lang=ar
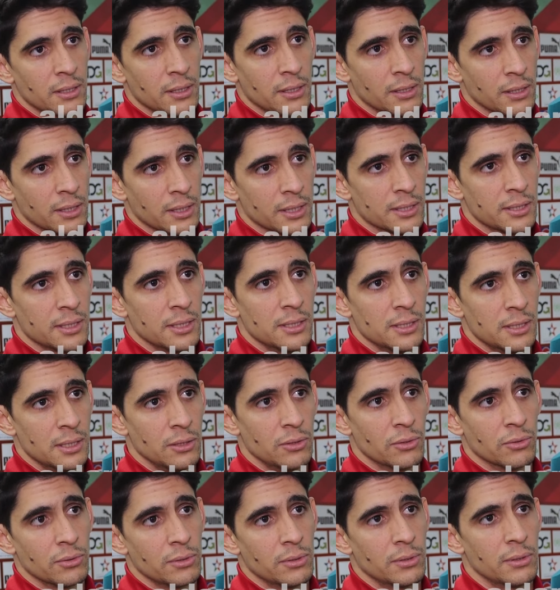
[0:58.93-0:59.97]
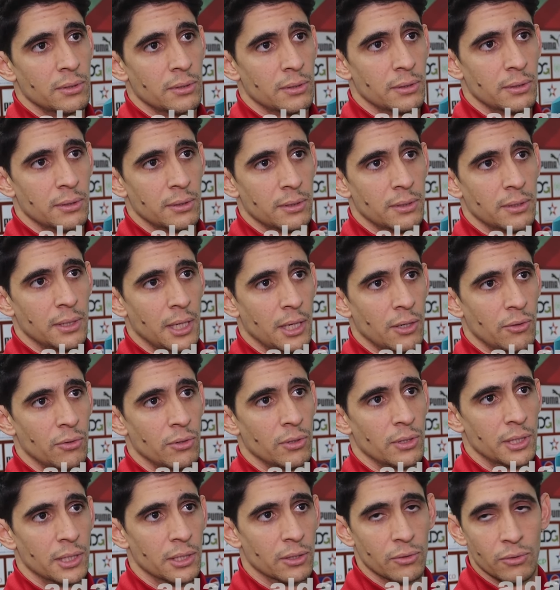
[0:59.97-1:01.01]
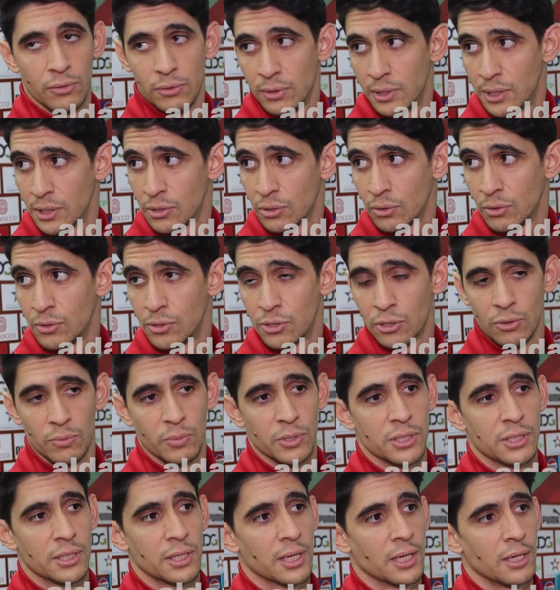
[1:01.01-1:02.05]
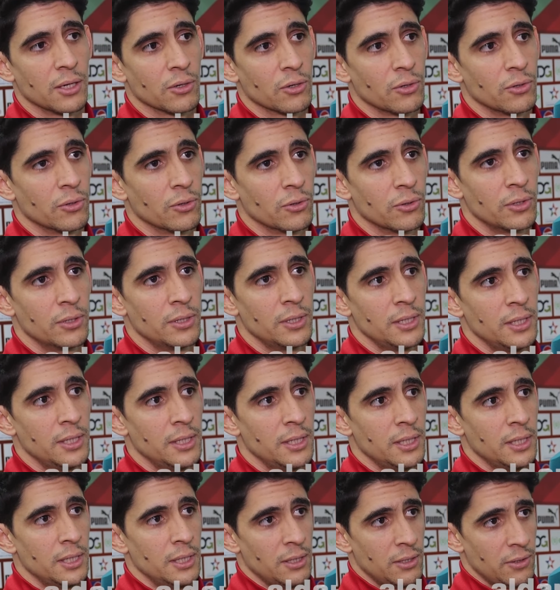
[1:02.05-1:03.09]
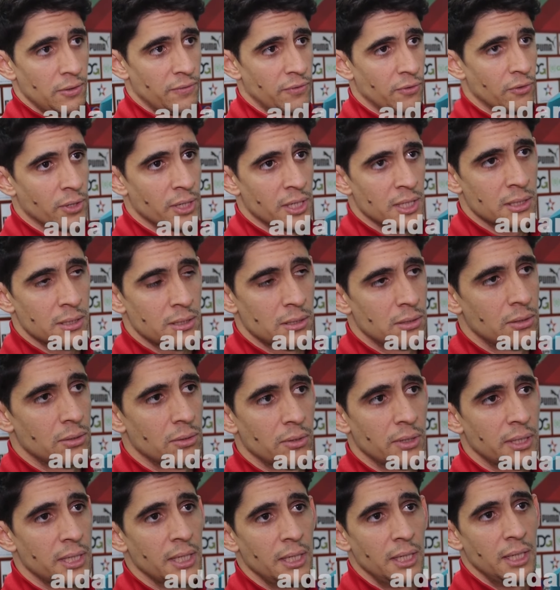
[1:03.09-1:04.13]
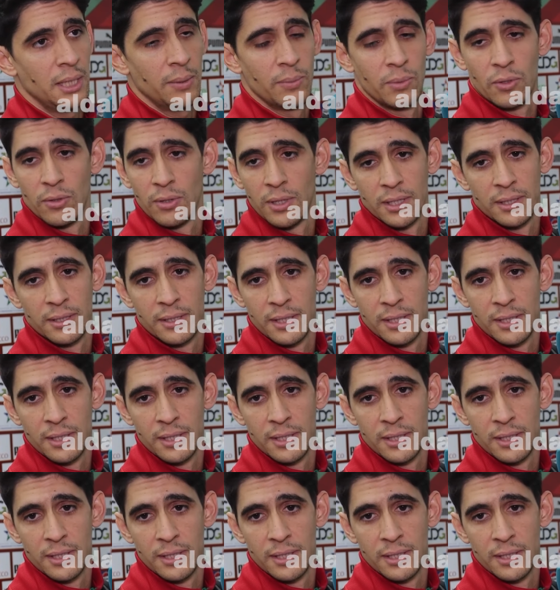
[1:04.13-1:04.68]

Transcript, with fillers: آه، خصنا نزيدو نحاولوا نلقاو لي سوليسيون باش نخلقوا فرص ولكن الحمد لله